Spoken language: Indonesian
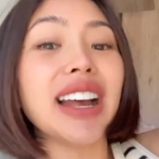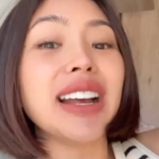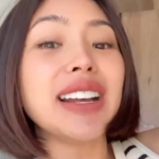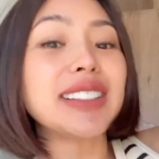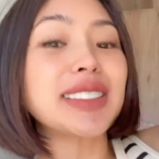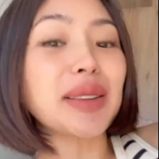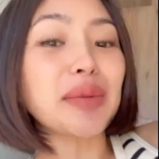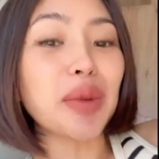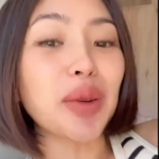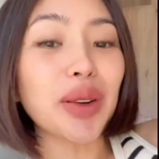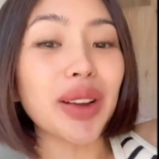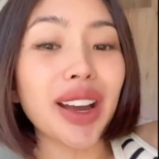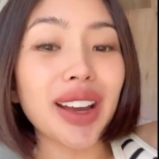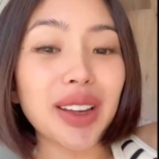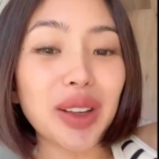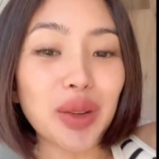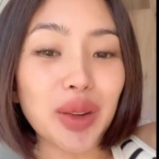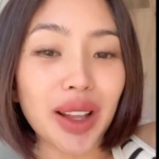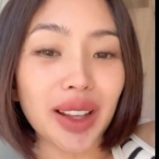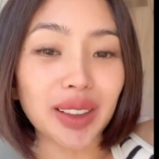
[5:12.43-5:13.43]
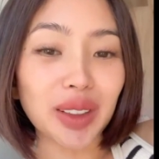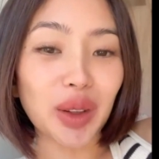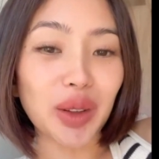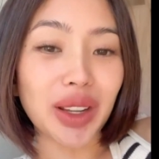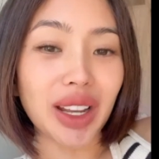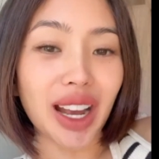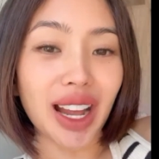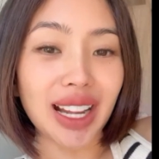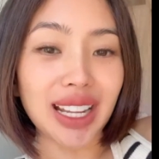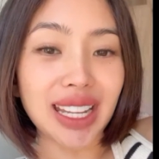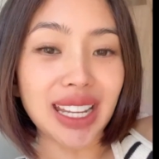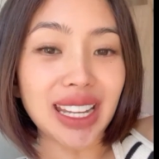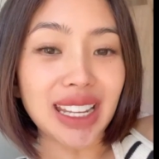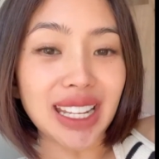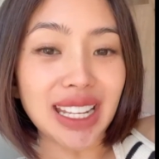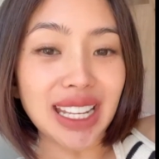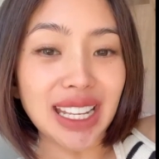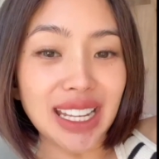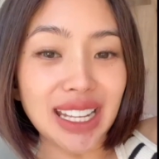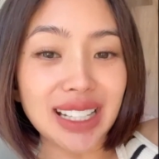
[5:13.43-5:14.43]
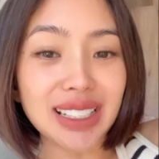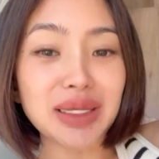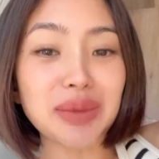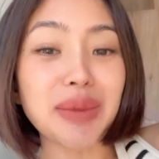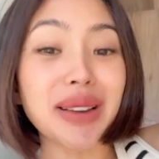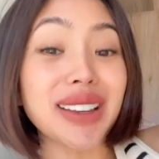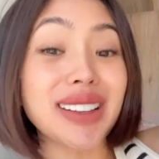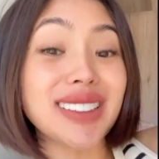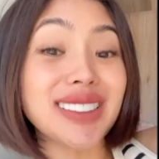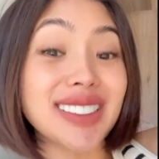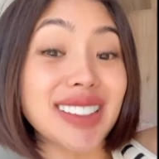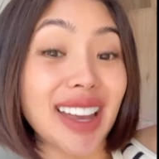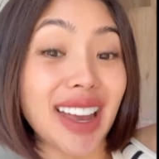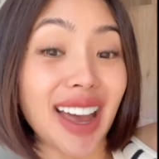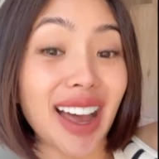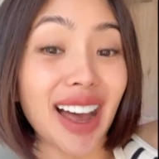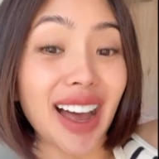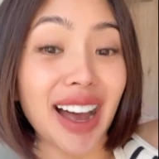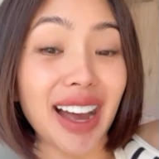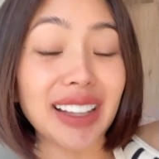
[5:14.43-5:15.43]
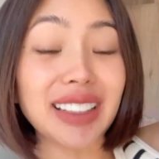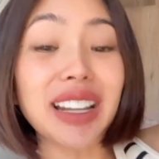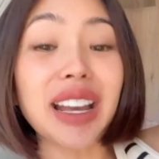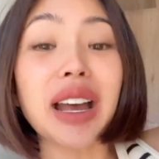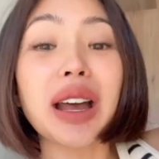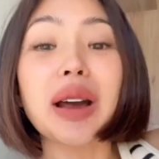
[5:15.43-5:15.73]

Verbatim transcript: Semoga di ulang tahunnya kali ini Semakin sehat,